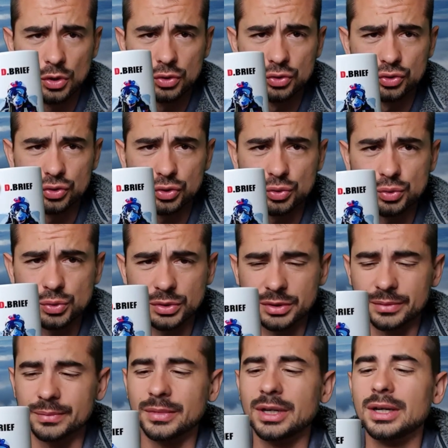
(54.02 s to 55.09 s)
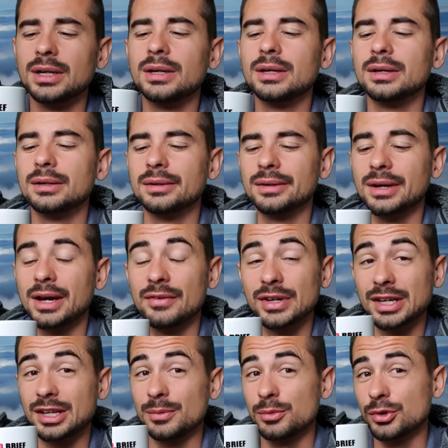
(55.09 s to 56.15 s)
Je tourne
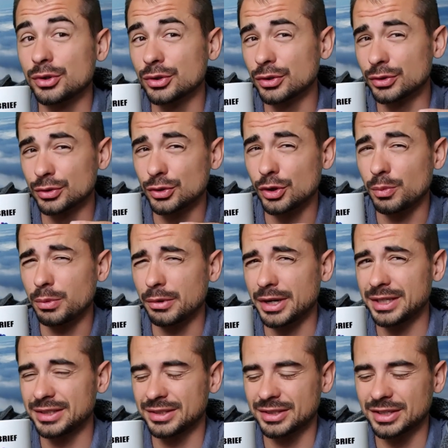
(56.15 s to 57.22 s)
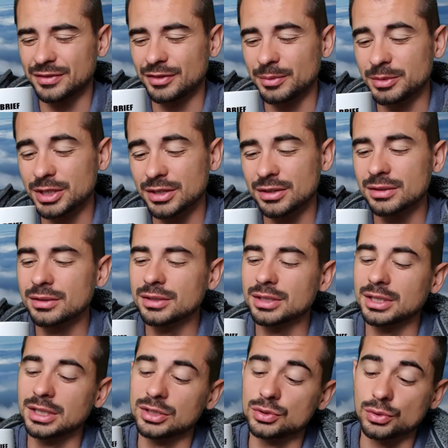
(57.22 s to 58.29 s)
avec la mug corporate qui va bien,
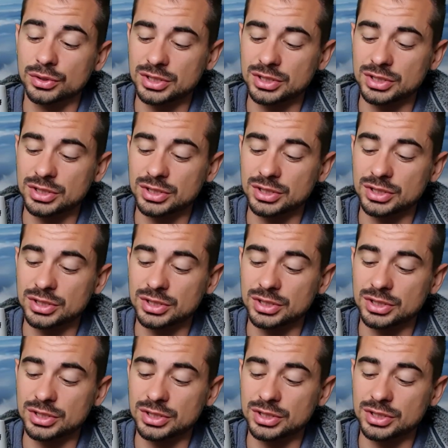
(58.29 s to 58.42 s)
qui est sur